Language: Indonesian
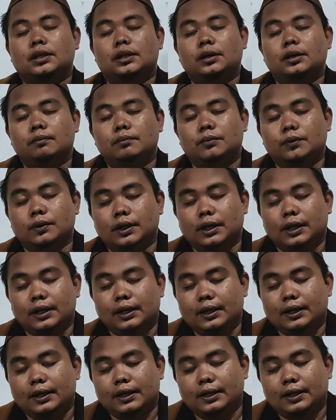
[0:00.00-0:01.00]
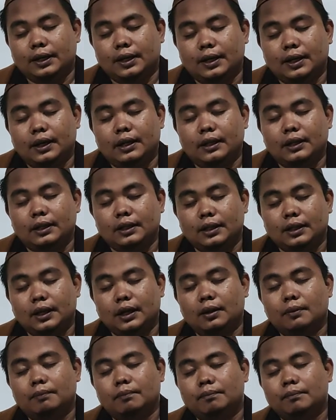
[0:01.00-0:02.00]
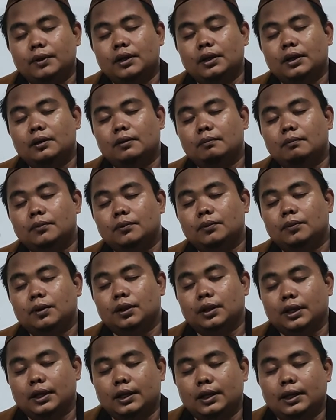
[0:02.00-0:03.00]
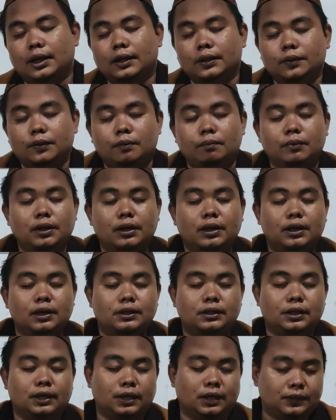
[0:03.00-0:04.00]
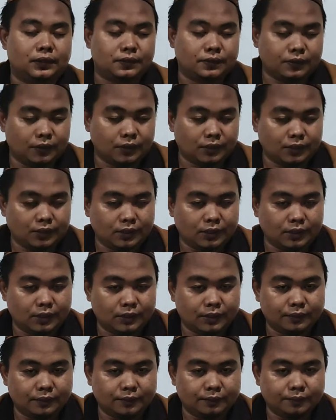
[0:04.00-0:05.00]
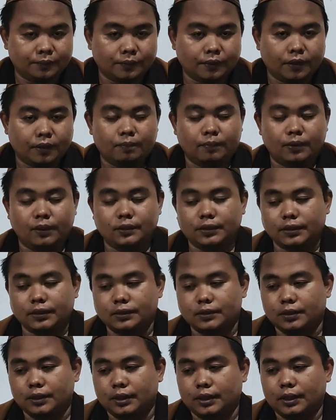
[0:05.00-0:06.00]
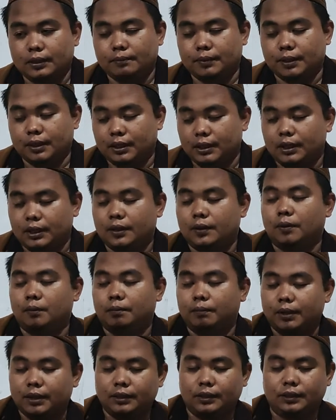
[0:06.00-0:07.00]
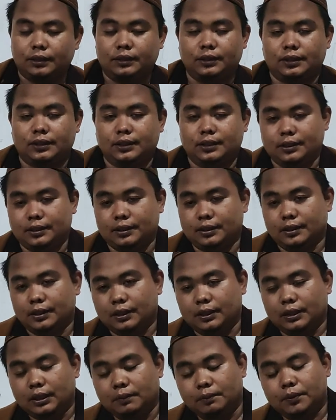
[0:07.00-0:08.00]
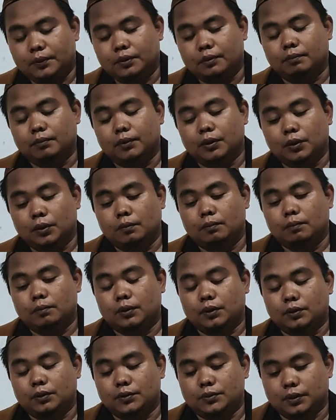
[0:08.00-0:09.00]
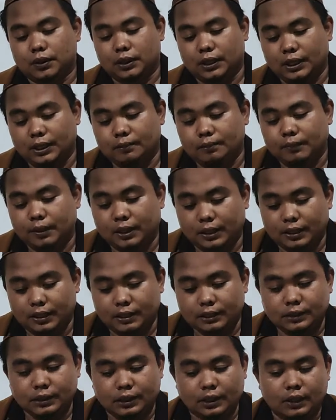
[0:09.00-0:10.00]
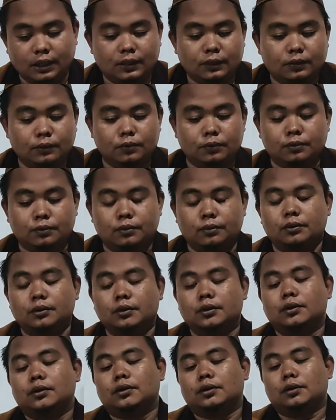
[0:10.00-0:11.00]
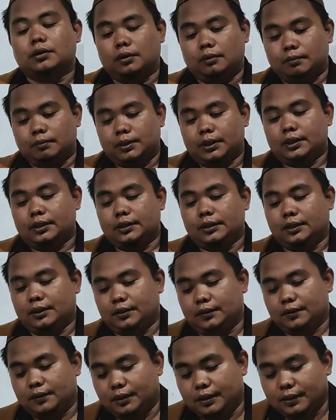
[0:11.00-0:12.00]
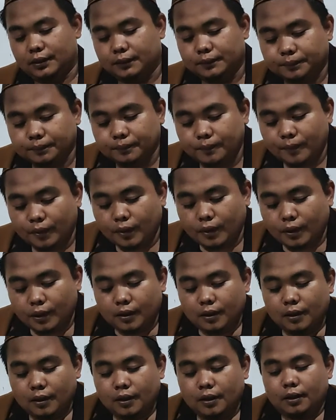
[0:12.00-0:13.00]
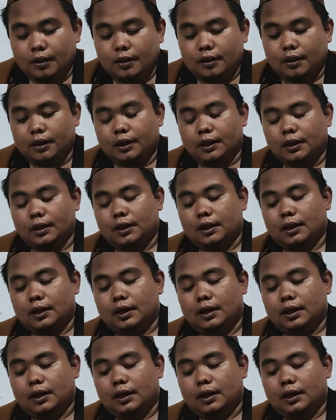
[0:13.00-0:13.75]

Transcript: dimulai ketika hendak memulai atau mengerjakan sholat. Pas sholat maka komat hela. Adapun belum mau sholat maka jangan dulu komat gitu ya. Nah,